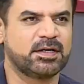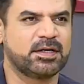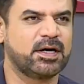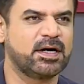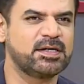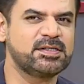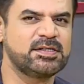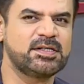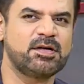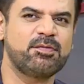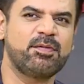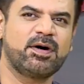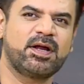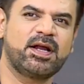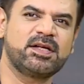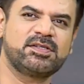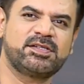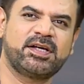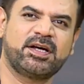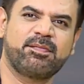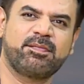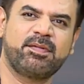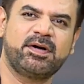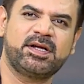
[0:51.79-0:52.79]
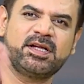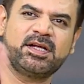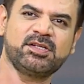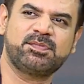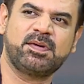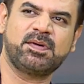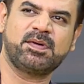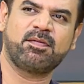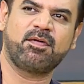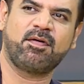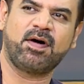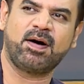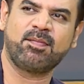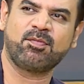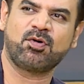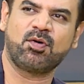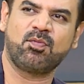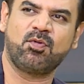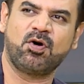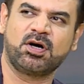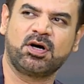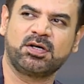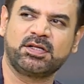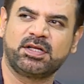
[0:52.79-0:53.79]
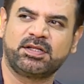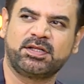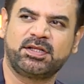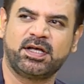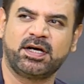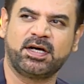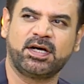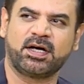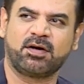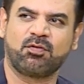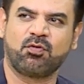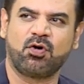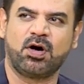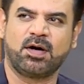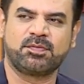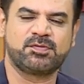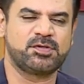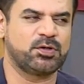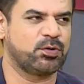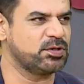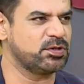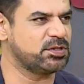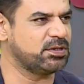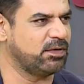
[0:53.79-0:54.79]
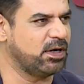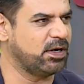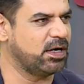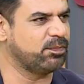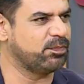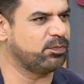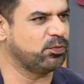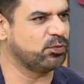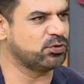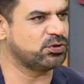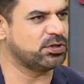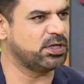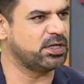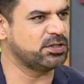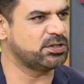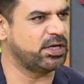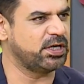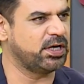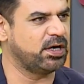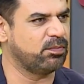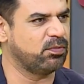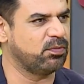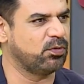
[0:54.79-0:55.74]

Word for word: जैसा हमारा सेगमेंट है इसमें हम आवाम को मौके देते हैं अगर वो आपसे कोई सवाल पूछना चाहें आप